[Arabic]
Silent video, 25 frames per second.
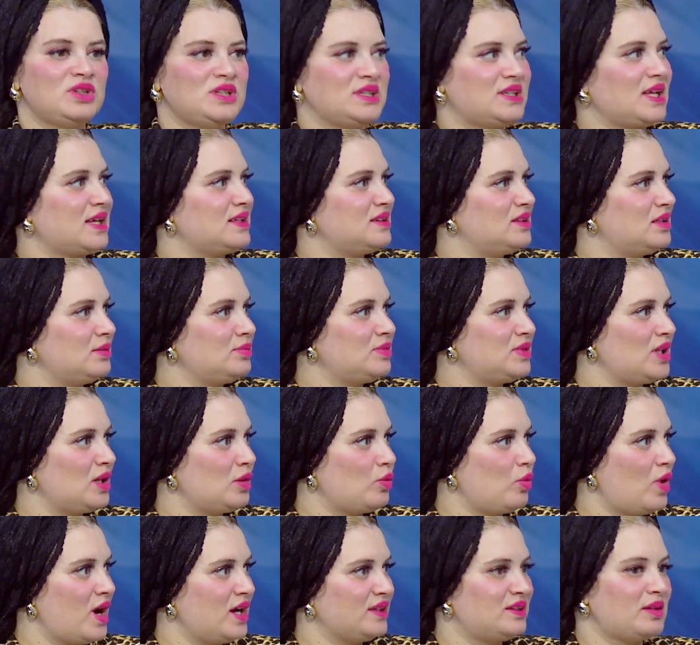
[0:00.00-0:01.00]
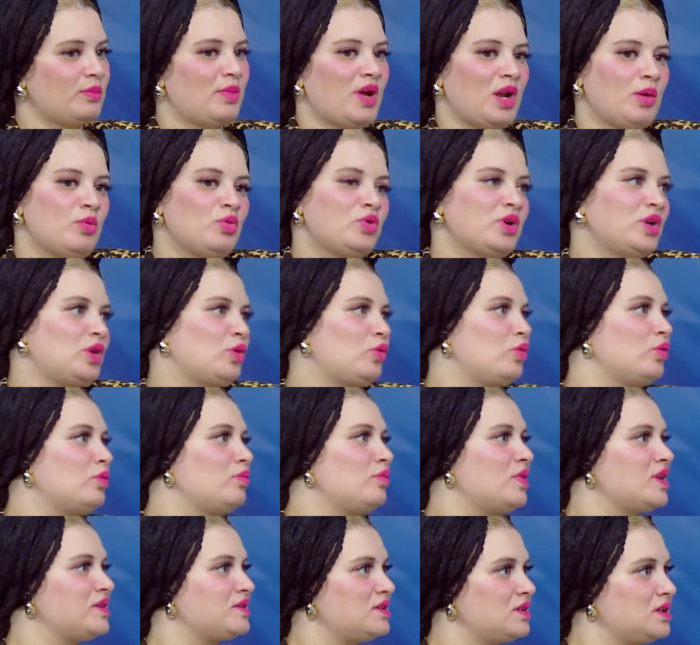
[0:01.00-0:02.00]
اتقدمت لواحده ما انا ممكن يكون
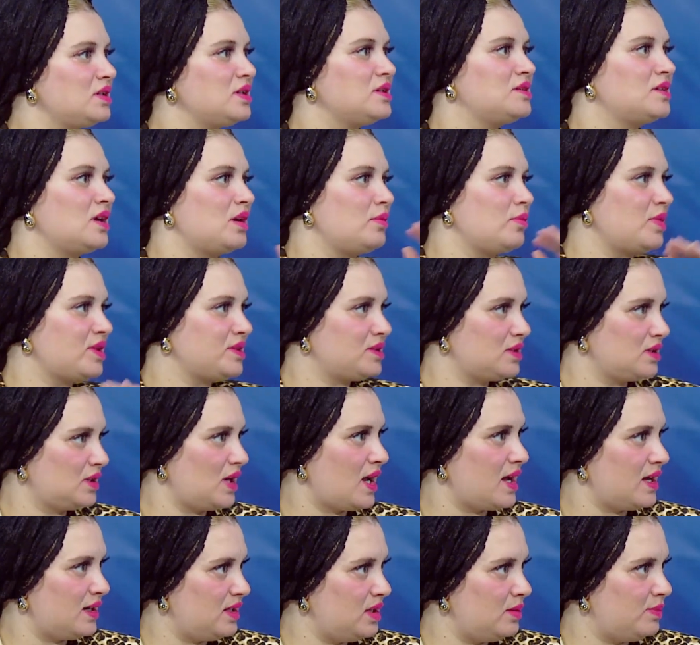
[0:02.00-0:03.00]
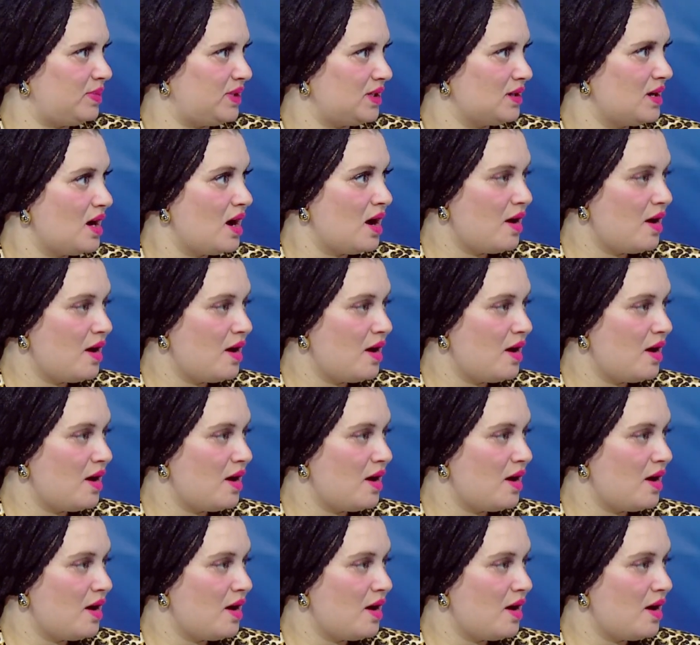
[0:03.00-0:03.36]
مصيري زي مصير قريبي